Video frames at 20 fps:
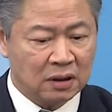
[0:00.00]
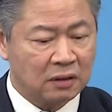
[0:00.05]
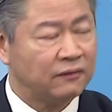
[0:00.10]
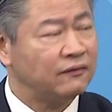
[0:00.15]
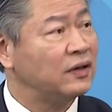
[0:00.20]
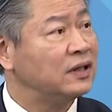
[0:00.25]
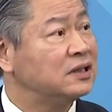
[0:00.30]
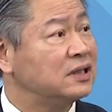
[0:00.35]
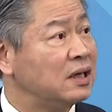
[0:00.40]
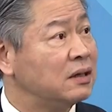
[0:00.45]

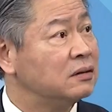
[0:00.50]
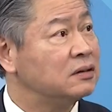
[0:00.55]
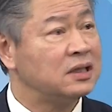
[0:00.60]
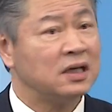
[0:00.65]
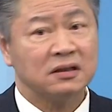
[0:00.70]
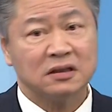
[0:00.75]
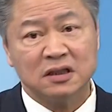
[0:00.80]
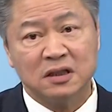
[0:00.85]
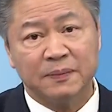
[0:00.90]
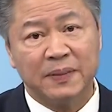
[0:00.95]
发展
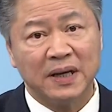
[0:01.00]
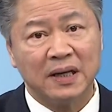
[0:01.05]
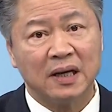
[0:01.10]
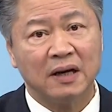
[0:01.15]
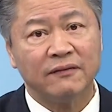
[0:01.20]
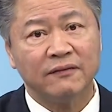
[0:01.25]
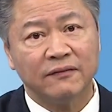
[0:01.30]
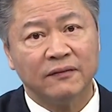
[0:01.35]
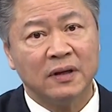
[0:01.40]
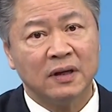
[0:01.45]
像日本
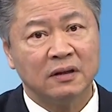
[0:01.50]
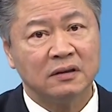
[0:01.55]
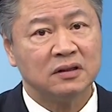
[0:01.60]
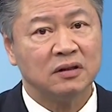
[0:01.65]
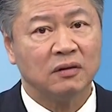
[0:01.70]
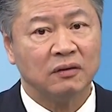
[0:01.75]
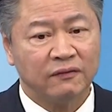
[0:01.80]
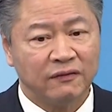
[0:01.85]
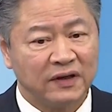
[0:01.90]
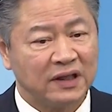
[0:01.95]
啊
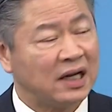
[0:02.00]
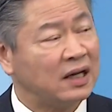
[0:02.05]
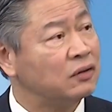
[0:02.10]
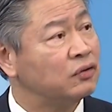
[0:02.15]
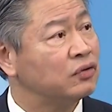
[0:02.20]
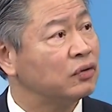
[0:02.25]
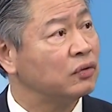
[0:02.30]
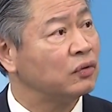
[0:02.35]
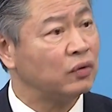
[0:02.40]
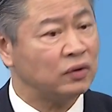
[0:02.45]
这种发展
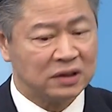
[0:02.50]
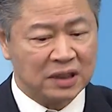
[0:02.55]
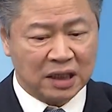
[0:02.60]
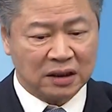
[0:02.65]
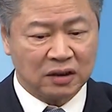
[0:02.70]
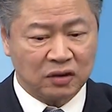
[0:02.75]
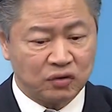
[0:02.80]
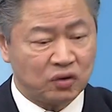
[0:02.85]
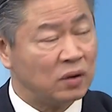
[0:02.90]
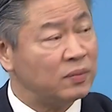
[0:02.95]
中国
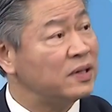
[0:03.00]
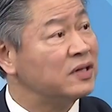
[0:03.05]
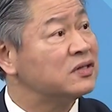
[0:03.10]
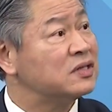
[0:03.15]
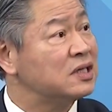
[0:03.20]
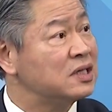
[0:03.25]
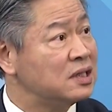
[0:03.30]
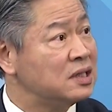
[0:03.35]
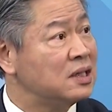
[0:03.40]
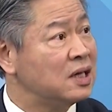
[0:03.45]
家的水平
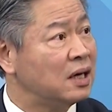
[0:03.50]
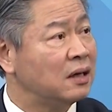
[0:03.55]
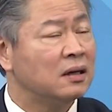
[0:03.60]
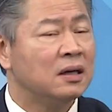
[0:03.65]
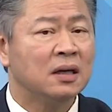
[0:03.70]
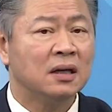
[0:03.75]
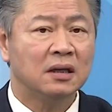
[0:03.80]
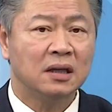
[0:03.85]
是一样。